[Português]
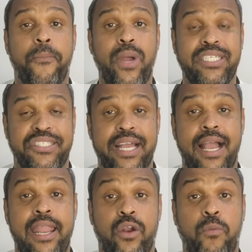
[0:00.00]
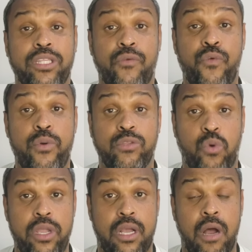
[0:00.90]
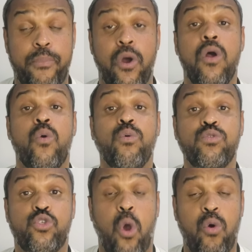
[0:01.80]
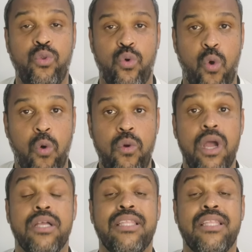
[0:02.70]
Pois é, galera, o Botafogo entrou em campo com John no gol,